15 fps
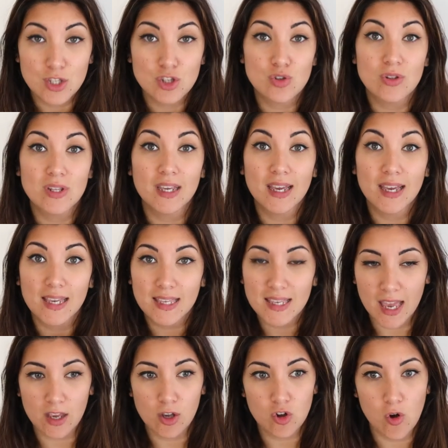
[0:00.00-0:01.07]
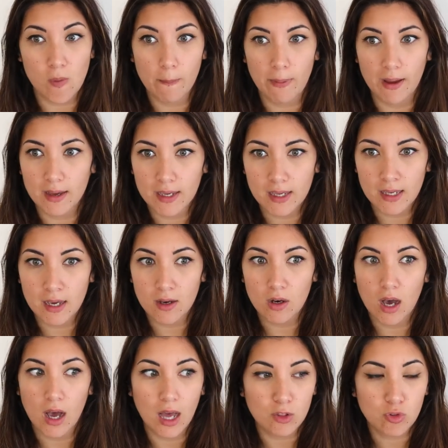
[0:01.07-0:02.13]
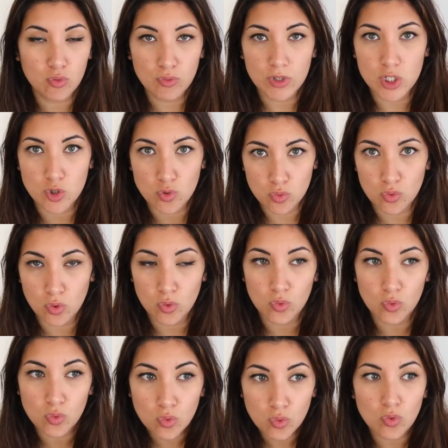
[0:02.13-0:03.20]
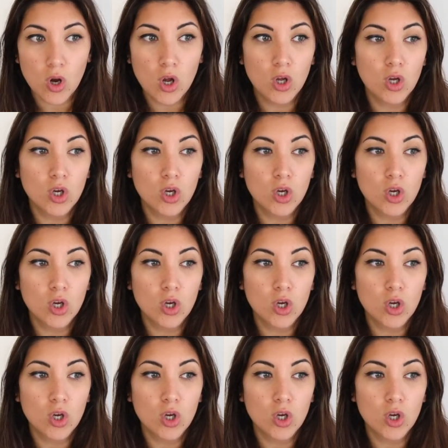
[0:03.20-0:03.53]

ce n'est rien comparé à tous les jours où